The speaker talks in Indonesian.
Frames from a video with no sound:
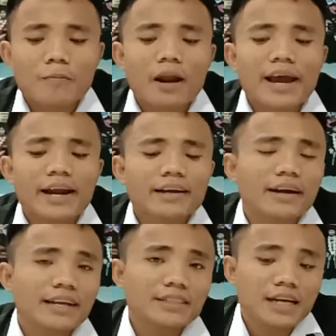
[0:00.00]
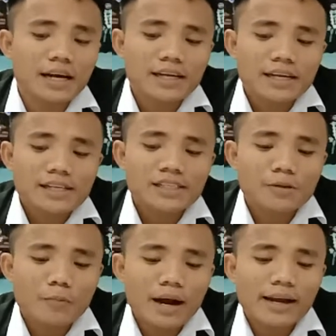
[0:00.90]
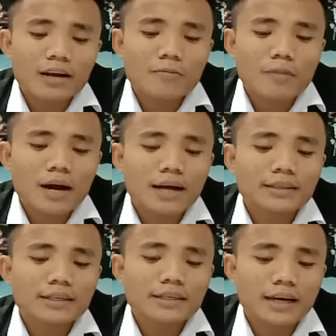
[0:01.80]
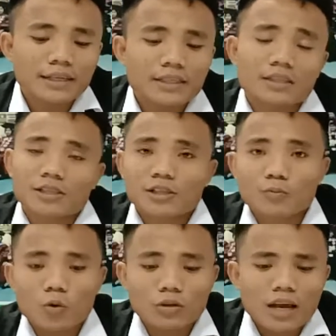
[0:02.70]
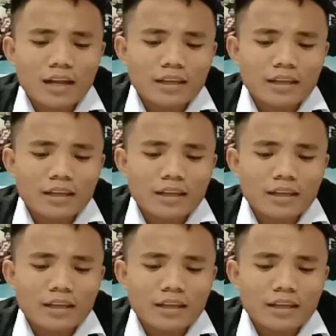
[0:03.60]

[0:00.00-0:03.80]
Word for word: pelayanan gereja sebagai lembaga di gereja tersebut.